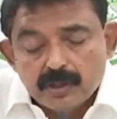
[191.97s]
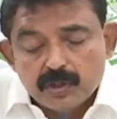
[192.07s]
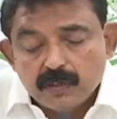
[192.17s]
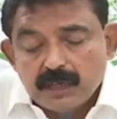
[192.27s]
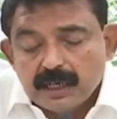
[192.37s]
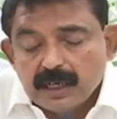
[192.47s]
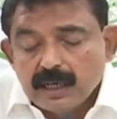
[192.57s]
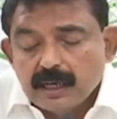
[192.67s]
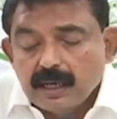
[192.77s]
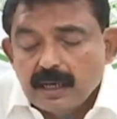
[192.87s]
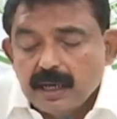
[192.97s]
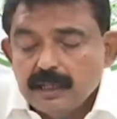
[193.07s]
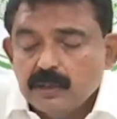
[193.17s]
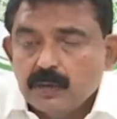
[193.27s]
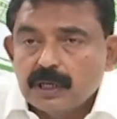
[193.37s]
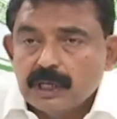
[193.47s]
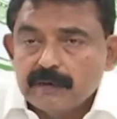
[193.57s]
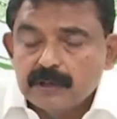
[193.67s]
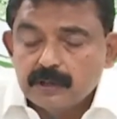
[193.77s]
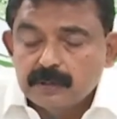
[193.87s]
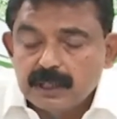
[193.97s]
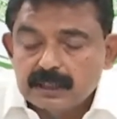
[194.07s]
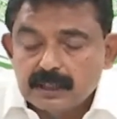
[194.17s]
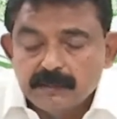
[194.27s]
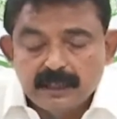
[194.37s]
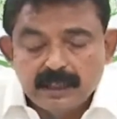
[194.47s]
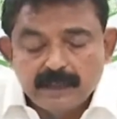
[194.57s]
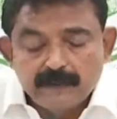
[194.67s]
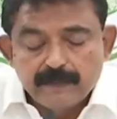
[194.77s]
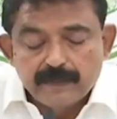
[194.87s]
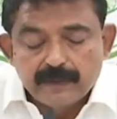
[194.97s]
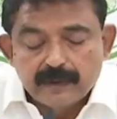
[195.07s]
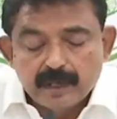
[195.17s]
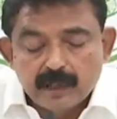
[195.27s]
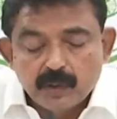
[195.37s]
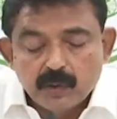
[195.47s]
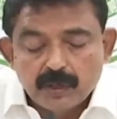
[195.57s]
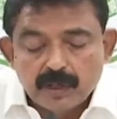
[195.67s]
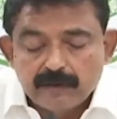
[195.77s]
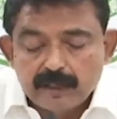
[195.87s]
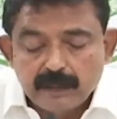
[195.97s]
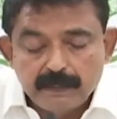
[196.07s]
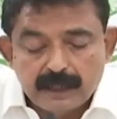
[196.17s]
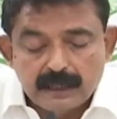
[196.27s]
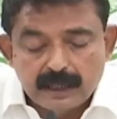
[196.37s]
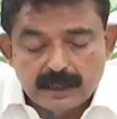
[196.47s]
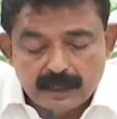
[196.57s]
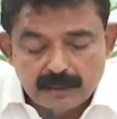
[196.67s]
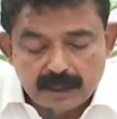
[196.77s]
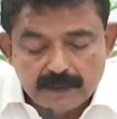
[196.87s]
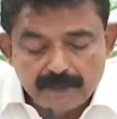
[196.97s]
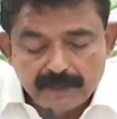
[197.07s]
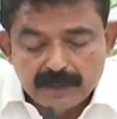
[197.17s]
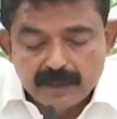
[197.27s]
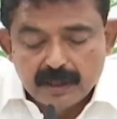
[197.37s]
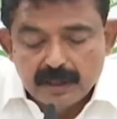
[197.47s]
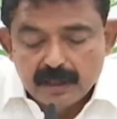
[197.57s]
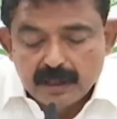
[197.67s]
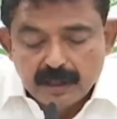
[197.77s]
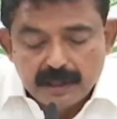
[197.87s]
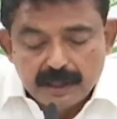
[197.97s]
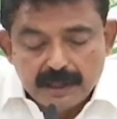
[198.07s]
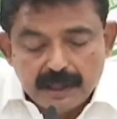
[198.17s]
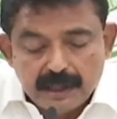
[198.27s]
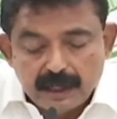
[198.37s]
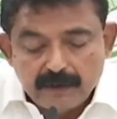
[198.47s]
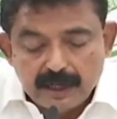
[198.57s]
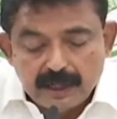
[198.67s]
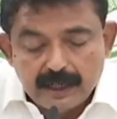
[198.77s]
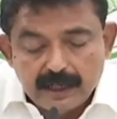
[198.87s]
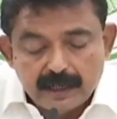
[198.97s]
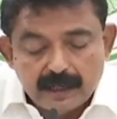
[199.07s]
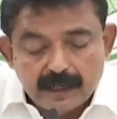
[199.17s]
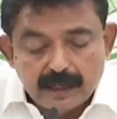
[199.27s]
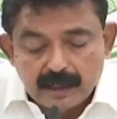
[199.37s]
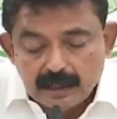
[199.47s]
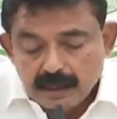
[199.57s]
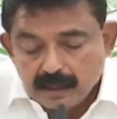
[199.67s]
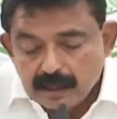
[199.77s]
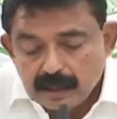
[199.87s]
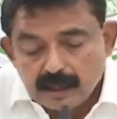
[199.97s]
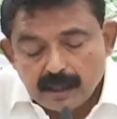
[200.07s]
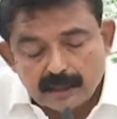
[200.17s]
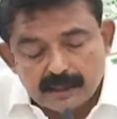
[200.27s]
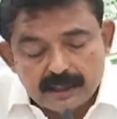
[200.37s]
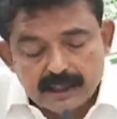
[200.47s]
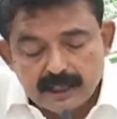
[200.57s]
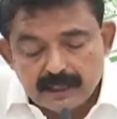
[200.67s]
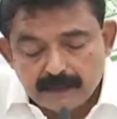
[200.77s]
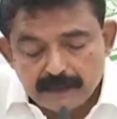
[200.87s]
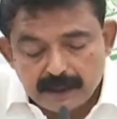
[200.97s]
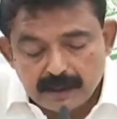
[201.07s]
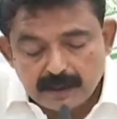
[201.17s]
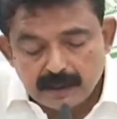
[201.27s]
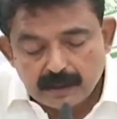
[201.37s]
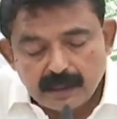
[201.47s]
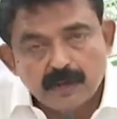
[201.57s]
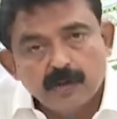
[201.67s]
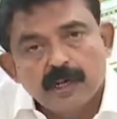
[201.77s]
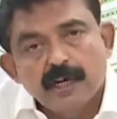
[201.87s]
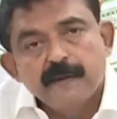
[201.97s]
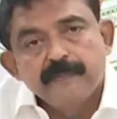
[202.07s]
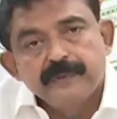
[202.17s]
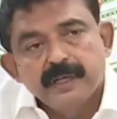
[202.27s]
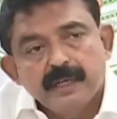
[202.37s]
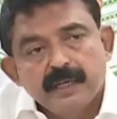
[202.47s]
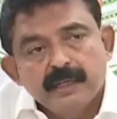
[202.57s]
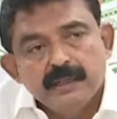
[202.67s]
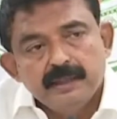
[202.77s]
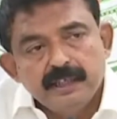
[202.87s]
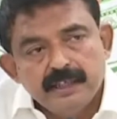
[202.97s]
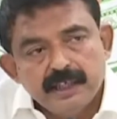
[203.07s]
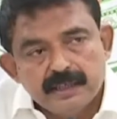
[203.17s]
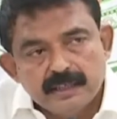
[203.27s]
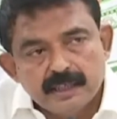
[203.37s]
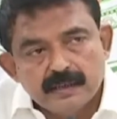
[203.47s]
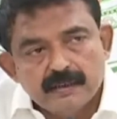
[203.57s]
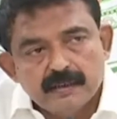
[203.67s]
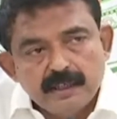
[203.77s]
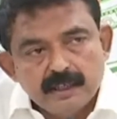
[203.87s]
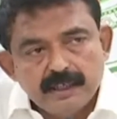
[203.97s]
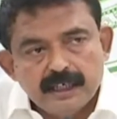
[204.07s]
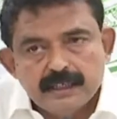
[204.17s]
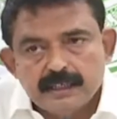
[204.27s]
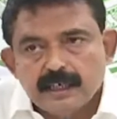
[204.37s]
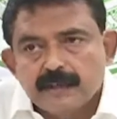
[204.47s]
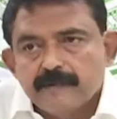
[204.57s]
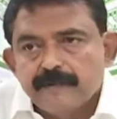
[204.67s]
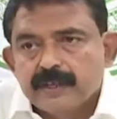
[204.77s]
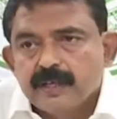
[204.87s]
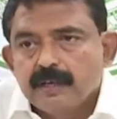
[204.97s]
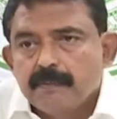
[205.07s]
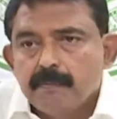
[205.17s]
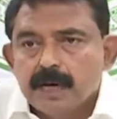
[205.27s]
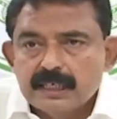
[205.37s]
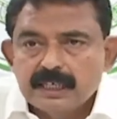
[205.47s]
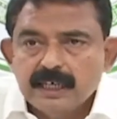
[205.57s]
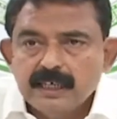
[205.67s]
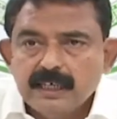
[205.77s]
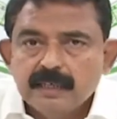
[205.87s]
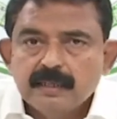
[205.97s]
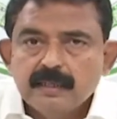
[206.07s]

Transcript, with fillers: సుమారుగా ఐదు కోట్ల అరవై తొమ్మిది లక్షల మంది అందుకుంటున్నటువంటి ఈ పథకాలన్నీ కూడా నెలవారీ అందజేయాలని చెప్పని దానికి ఒక నిర్దిష్ట నిర్దేశిత మాసాన్ని